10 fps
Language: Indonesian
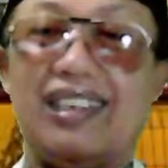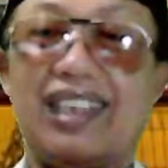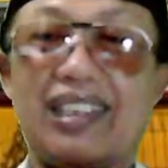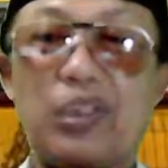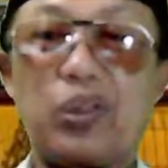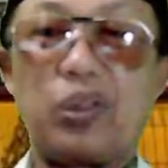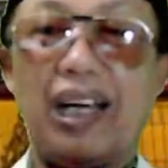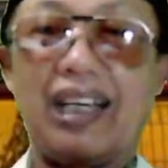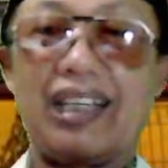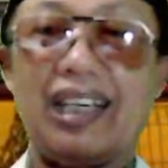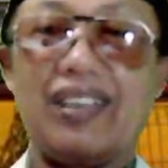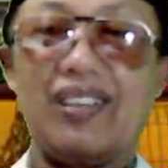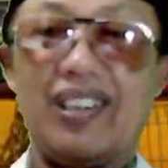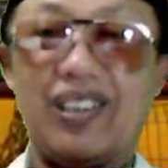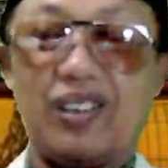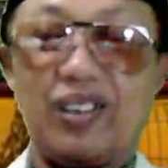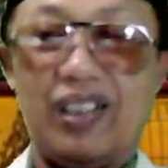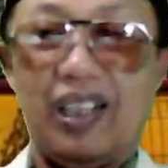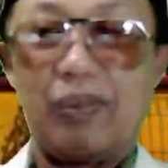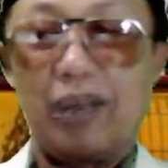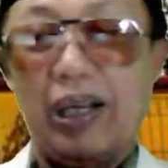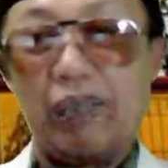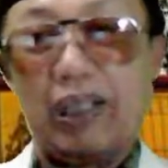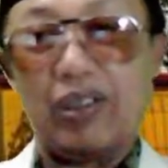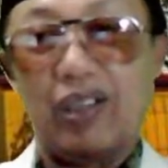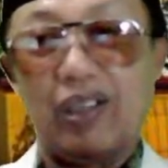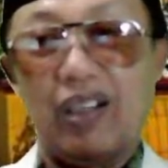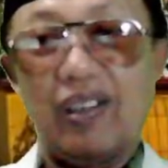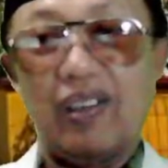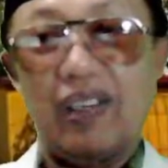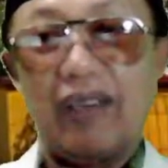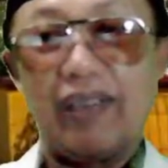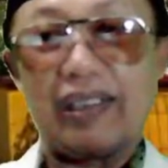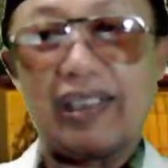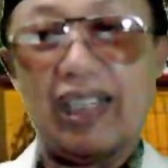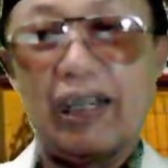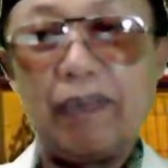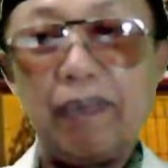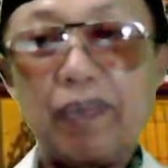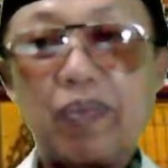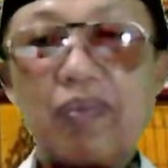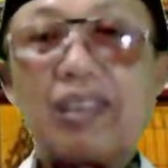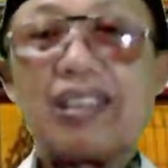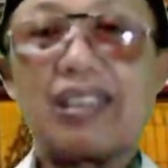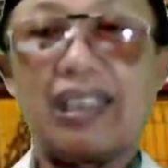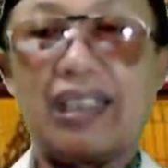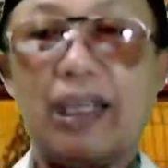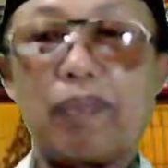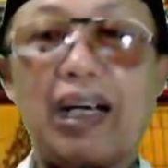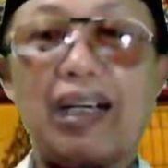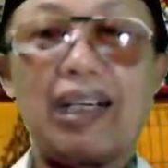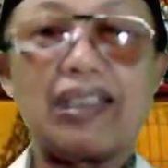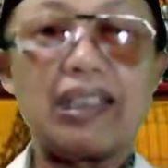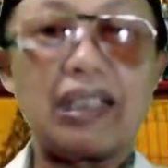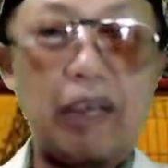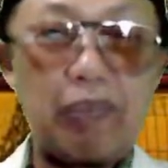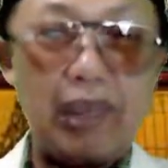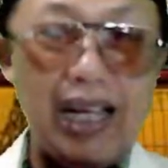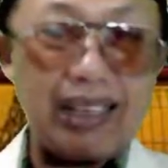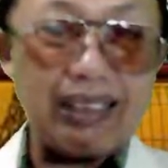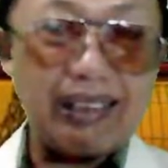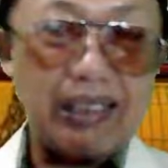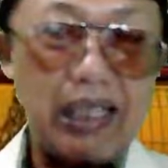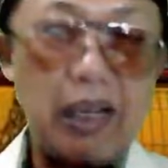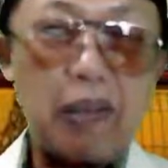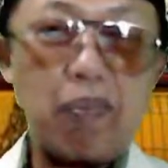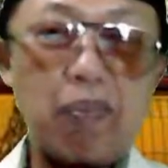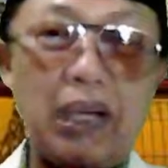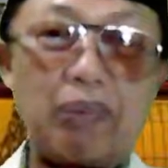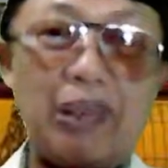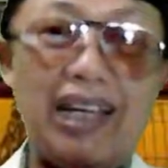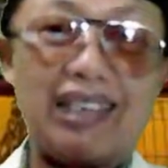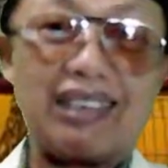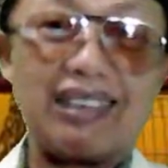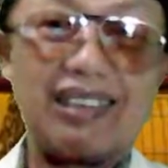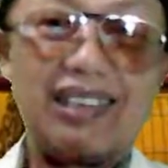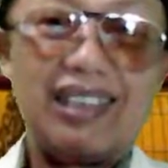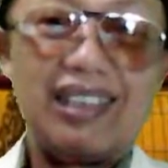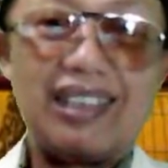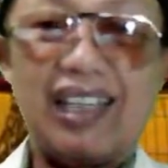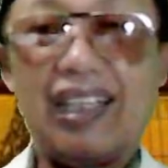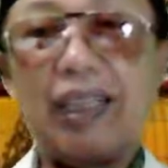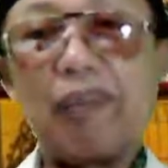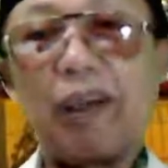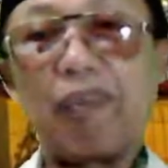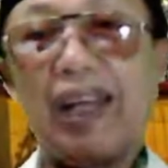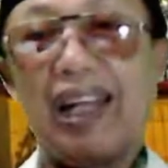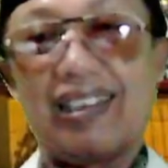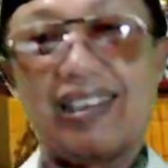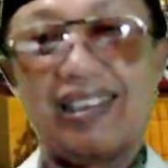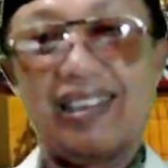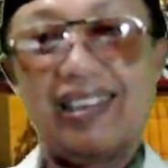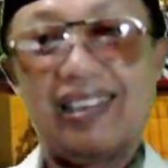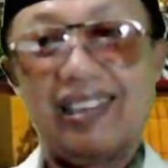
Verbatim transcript: yang disunahkan oleh Rasulullah Muhammad SAW setiap tanggal 13, 14, dan 15.